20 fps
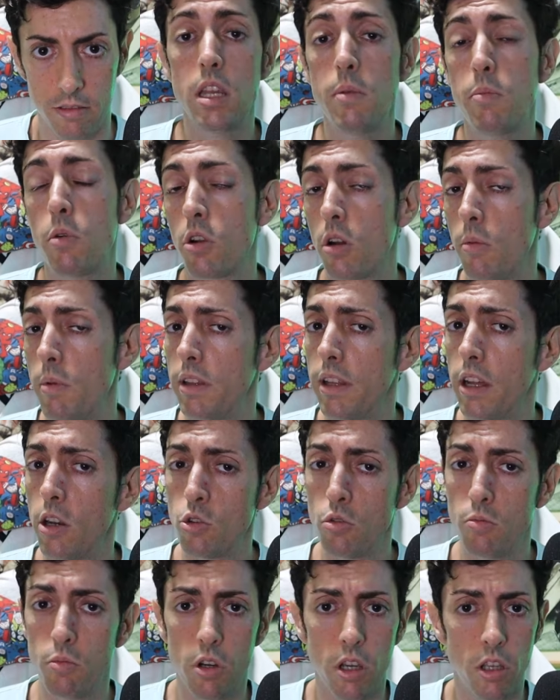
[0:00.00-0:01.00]
Y por
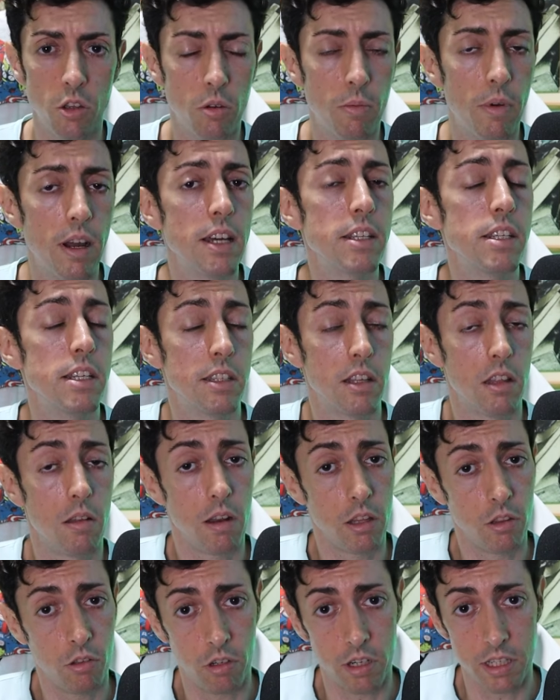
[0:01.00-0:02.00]
comentaros un poquito más, está
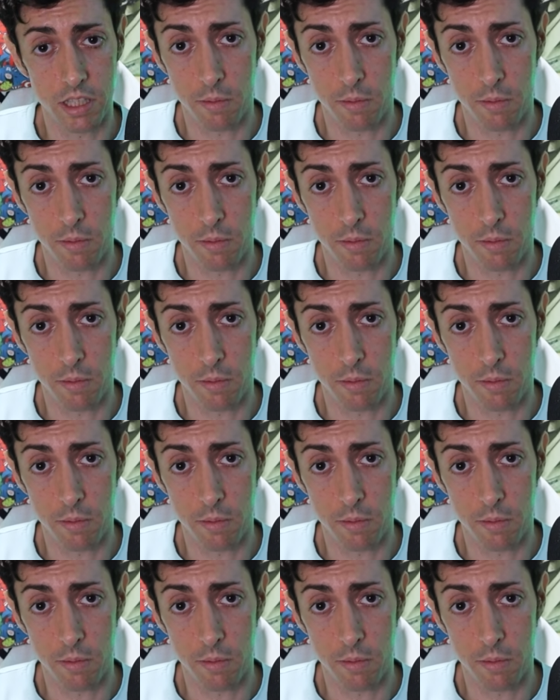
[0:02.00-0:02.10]
hablando con